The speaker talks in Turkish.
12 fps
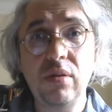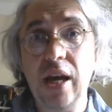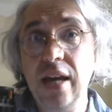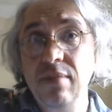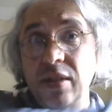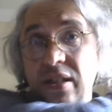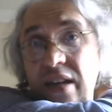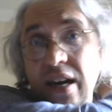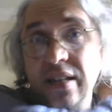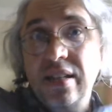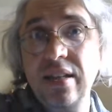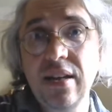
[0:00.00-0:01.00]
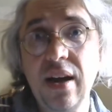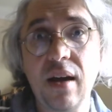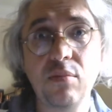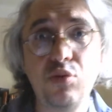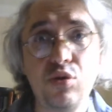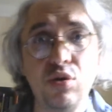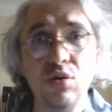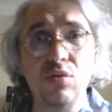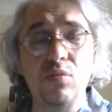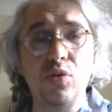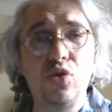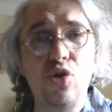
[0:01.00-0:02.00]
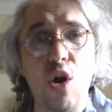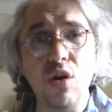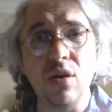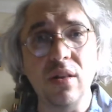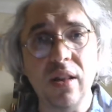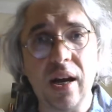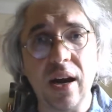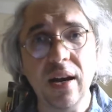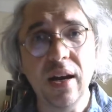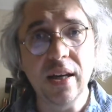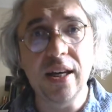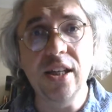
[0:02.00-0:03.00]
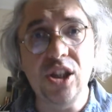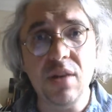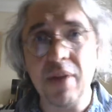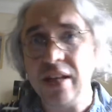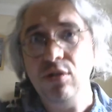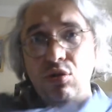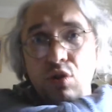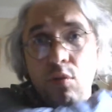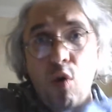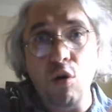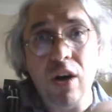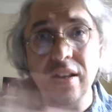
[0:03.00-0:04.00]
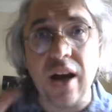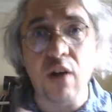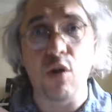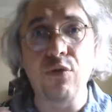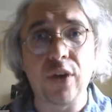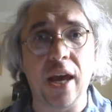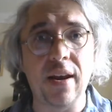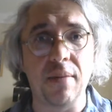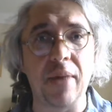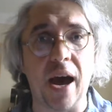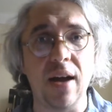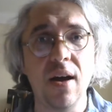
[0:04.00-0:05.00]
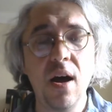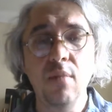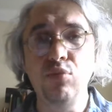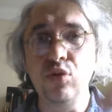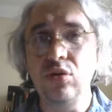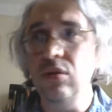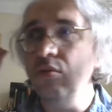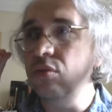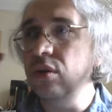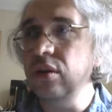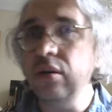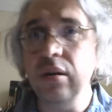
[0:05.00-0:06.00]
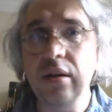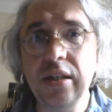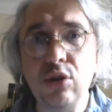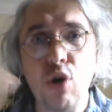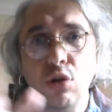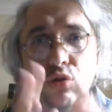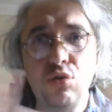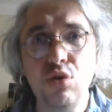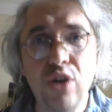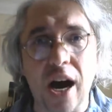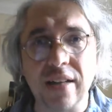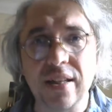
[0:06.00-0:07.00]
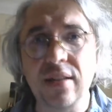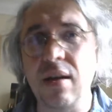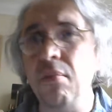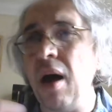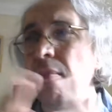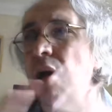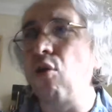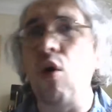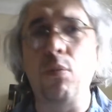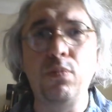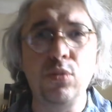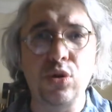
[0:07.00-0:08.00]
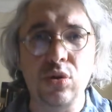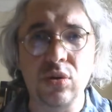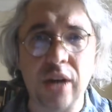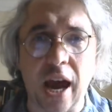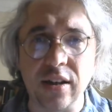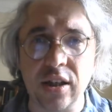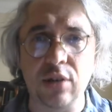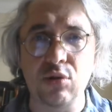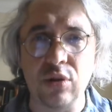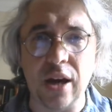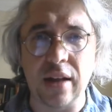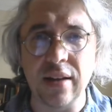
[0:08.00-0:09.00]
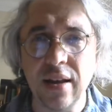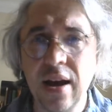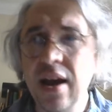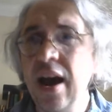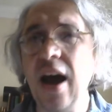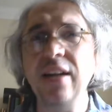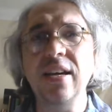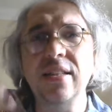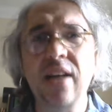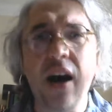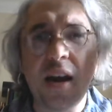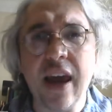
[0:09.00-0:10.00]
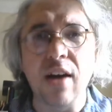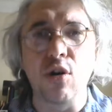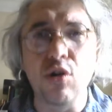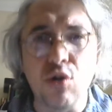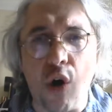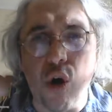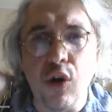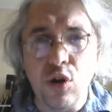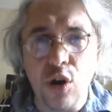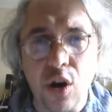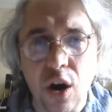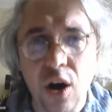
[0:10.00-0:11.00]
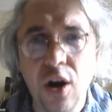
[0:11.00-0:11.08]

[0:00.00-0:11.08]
elimin tersiyle bütün bu journal'lara geçirmek istiyorum. O kadar öfkeliyim yani. Bu research dünyası tamamen kopmuş gerçek dünyadan. Herkes kariyer oyunu oynuyor.